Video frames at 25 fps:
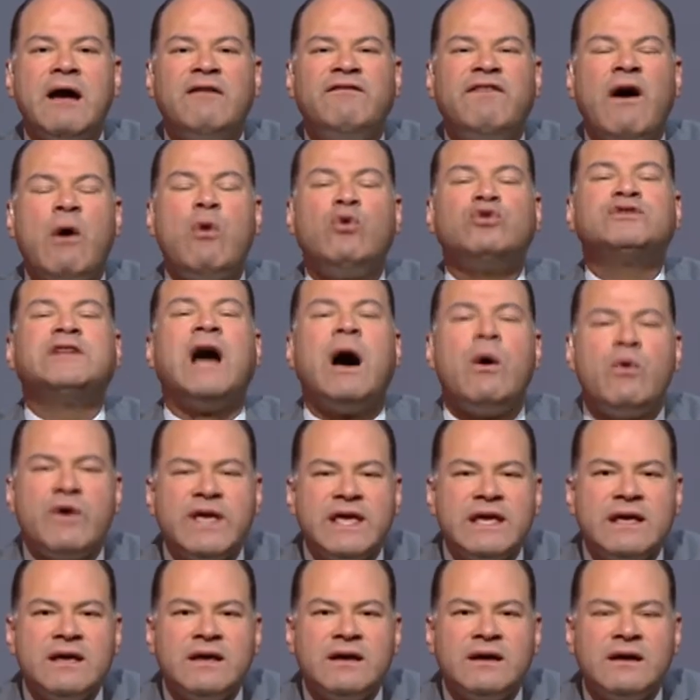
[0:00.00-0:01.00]

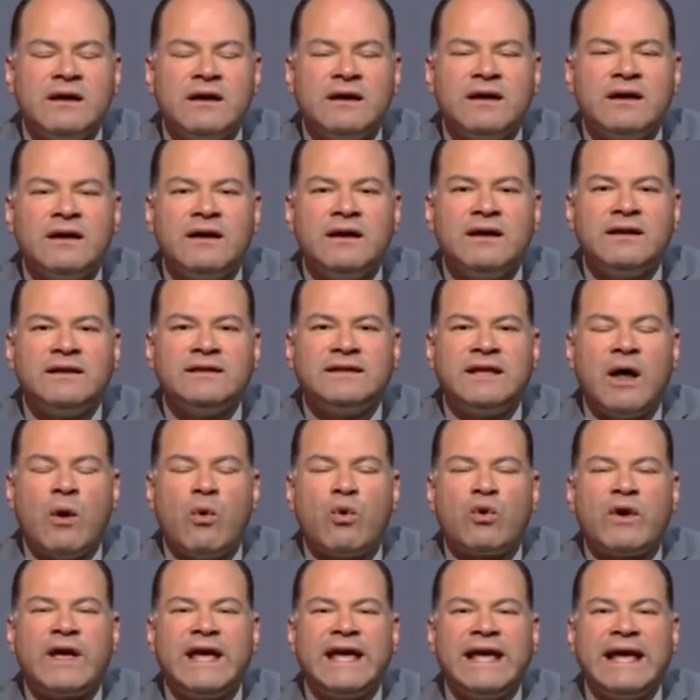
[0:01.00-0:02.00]
فوضوي
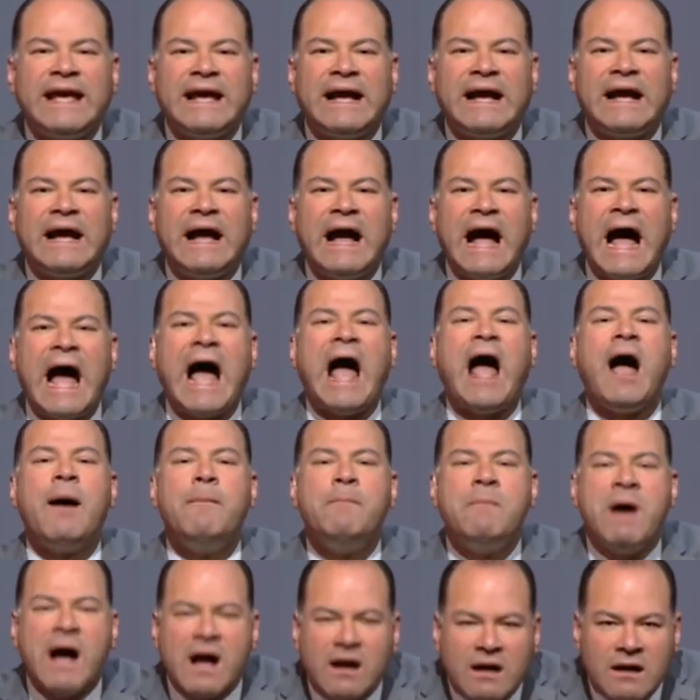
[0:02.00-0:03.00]
توقيع
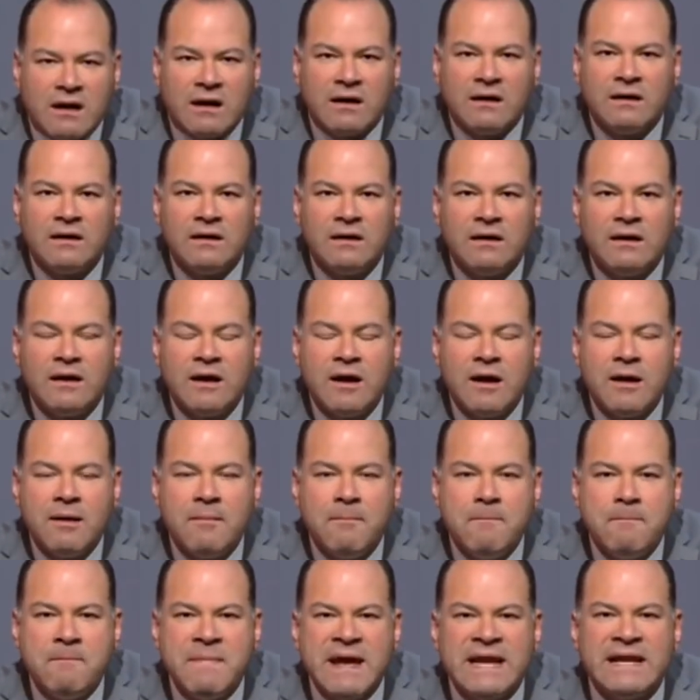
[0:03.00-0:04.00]
احمق
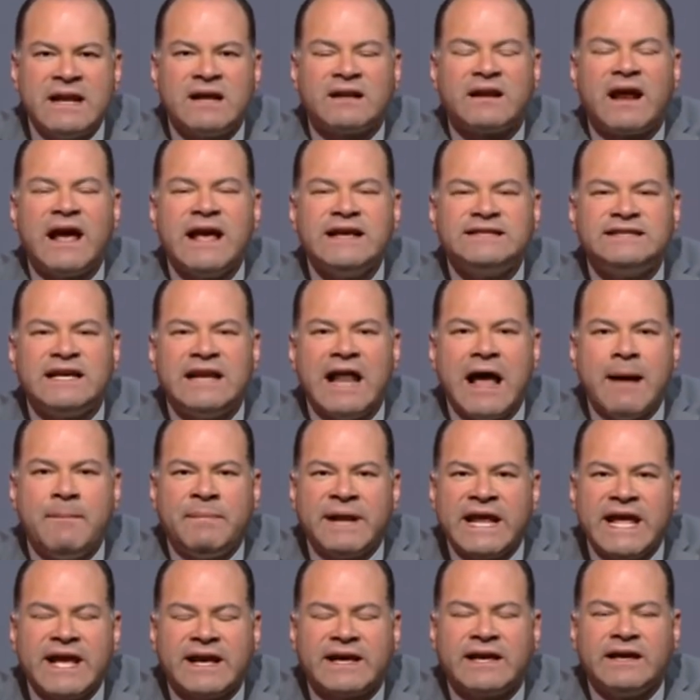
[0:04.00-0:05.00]
من الرئيس
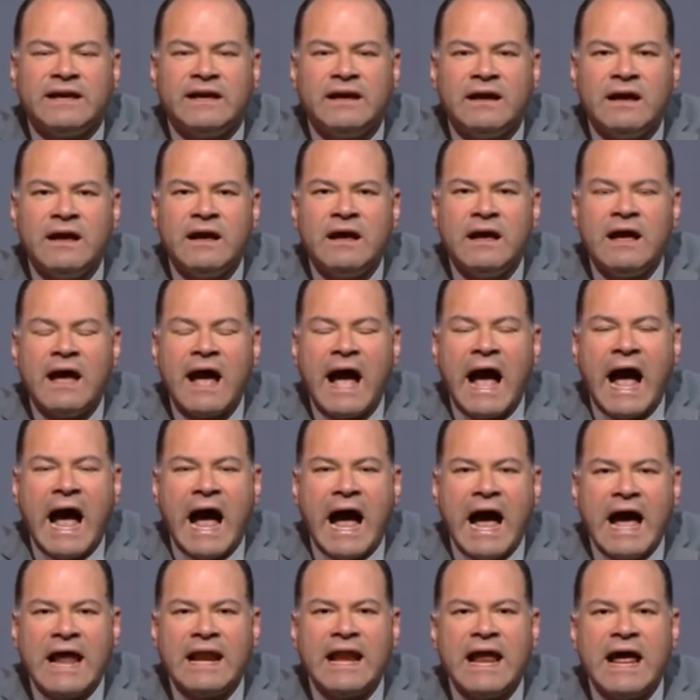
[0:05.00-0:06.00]
الامريكي
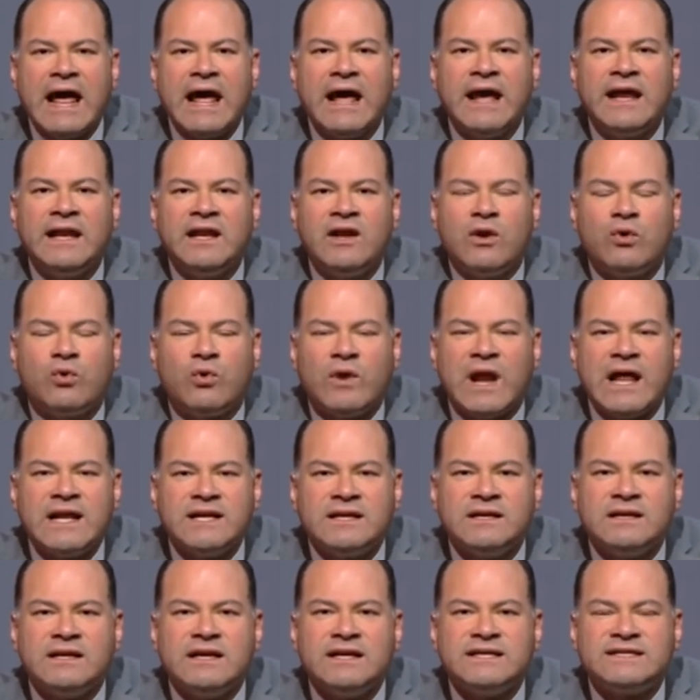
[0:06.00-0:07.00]
على ان
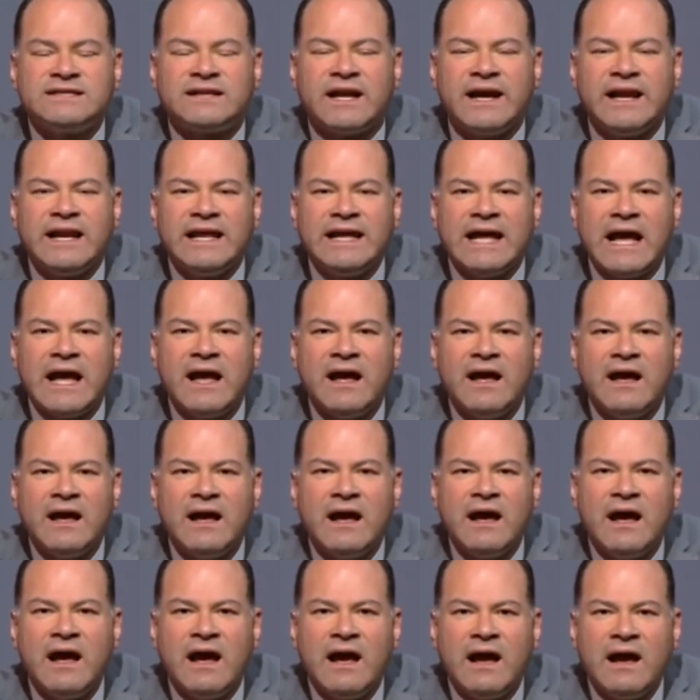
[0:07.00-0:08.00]
الجولان اسرائيلية
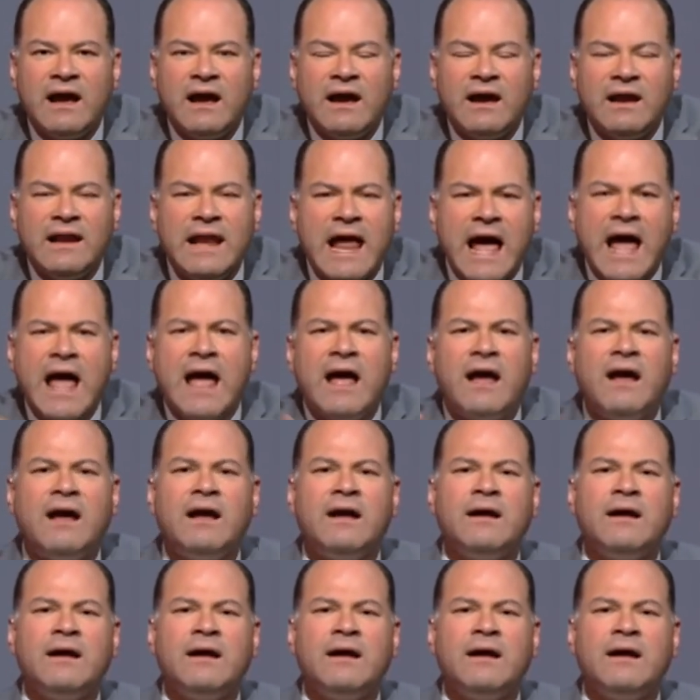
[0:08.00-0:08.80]
لا